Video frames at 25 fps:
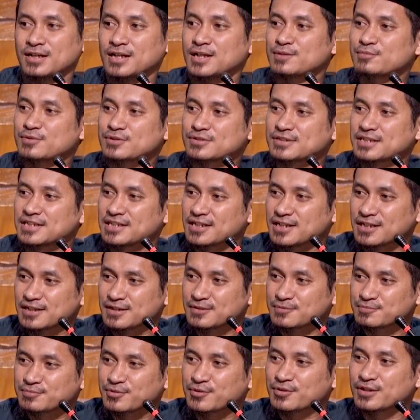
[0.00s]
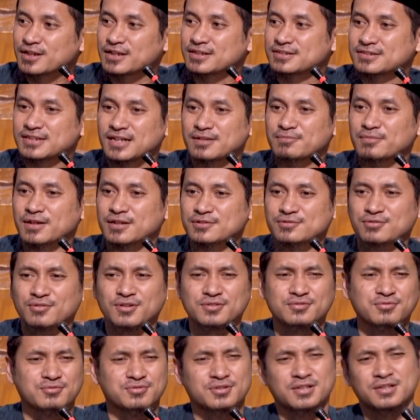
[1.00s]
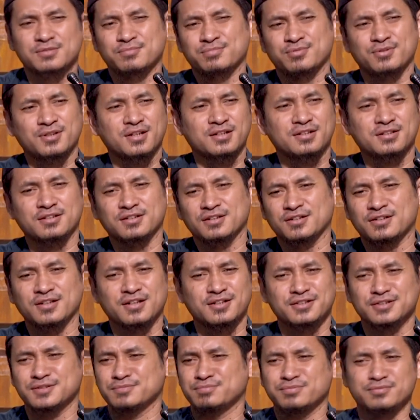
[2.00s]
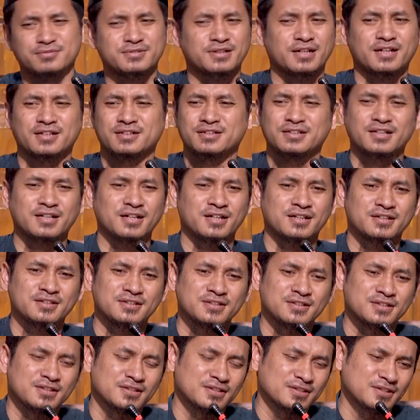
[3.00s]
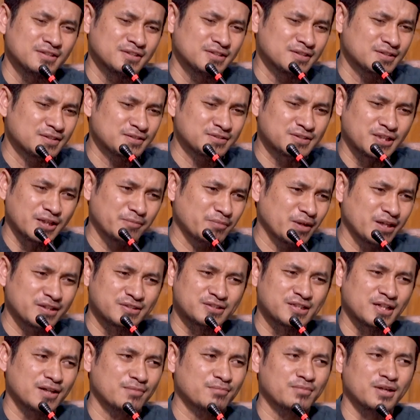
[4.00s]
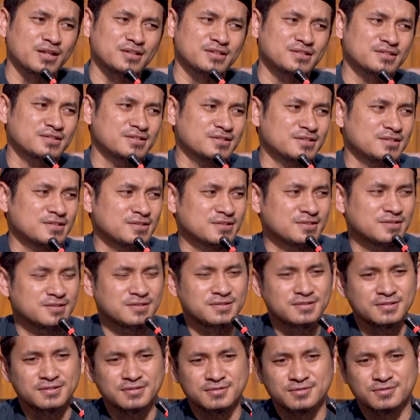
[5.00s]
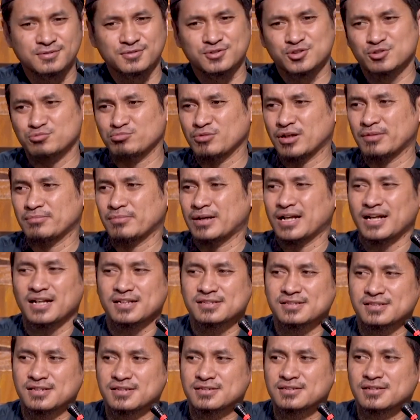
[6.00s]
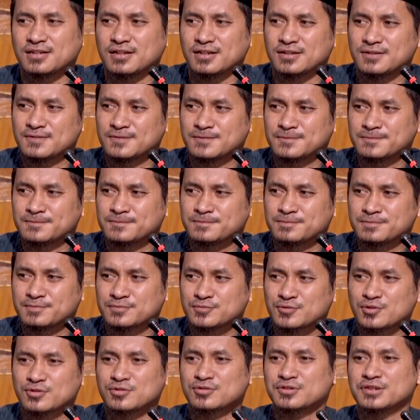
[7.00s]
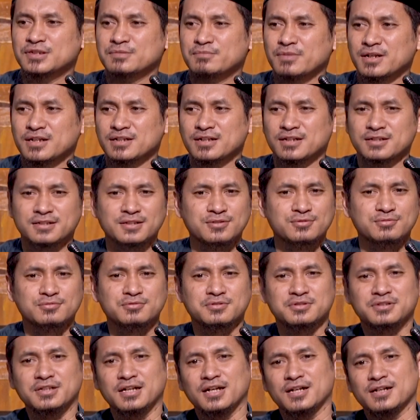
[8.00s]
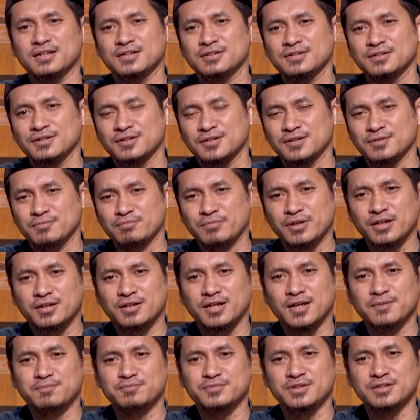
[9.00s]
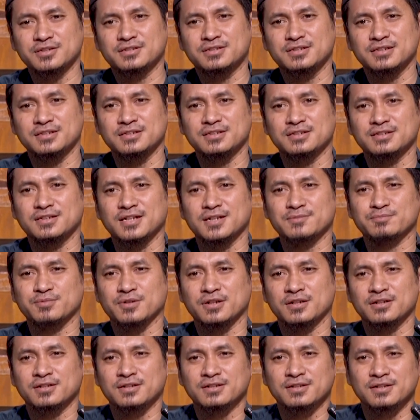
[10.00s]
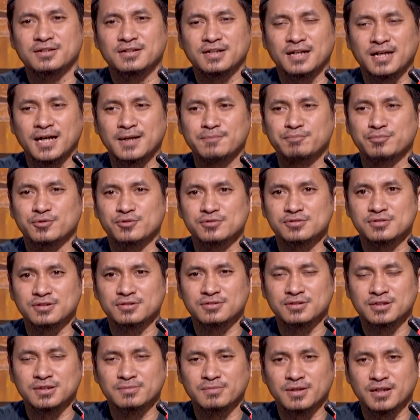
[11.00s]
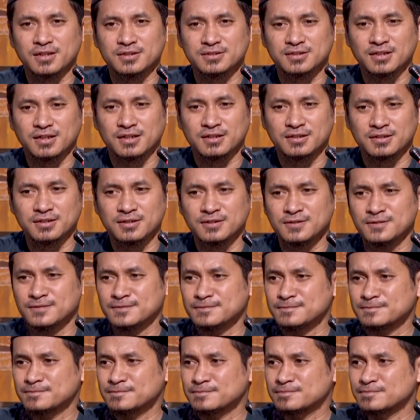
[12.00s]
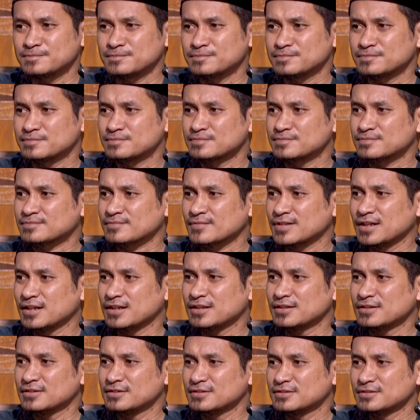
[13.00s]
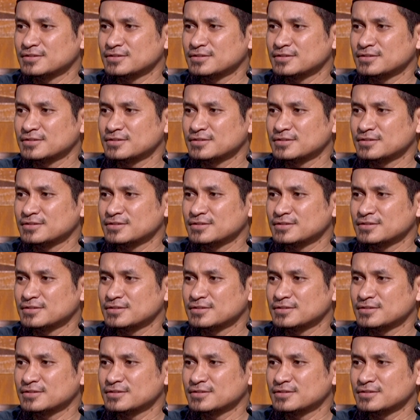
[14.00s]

apa saya boleh jamak sholat terus saya bilang enggak ibu enggak ada jamak-jamak di sini itu cuma malas saja terus gimana ya sudah make di apa hapus atau gimana caranya Hah?